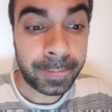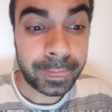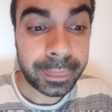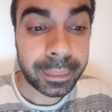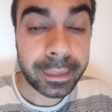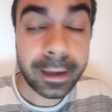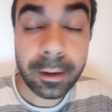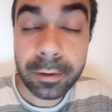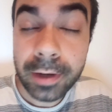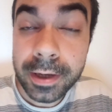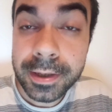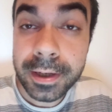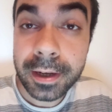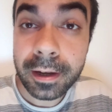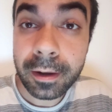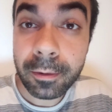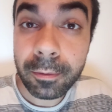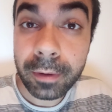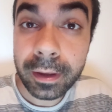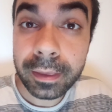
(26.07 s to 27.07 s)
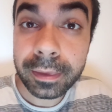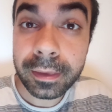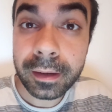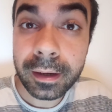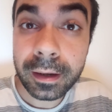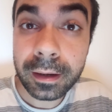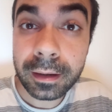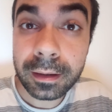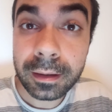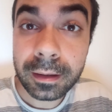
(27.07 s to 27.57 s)
y ahora se
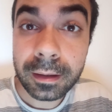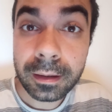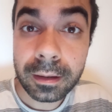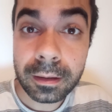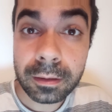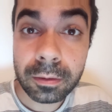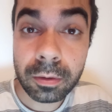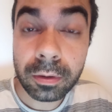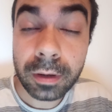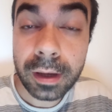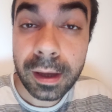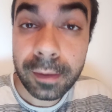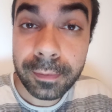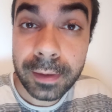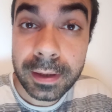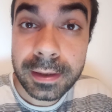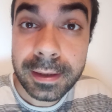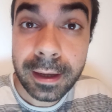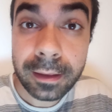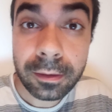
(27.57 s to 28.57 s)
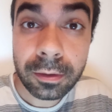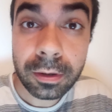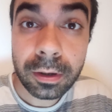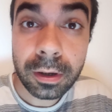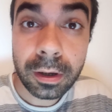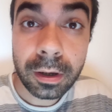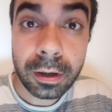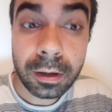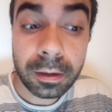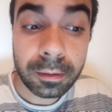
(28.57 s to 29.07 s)
encuentra con que ha fichado
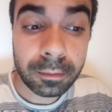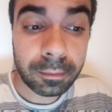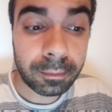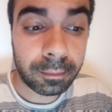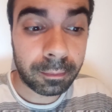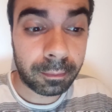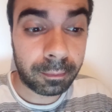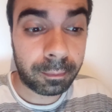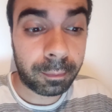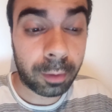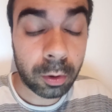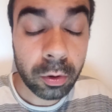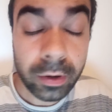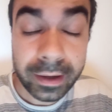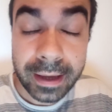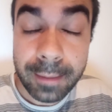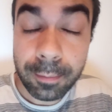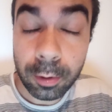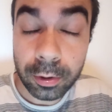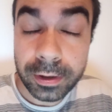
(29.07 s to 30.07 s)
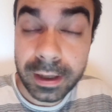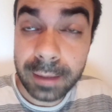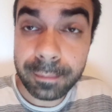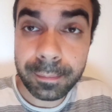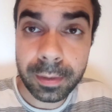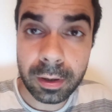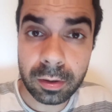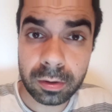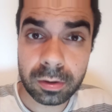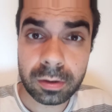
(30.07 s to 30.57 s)
por un equipo
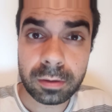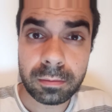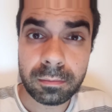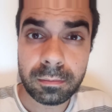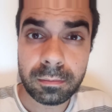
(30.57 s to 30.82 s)
Champions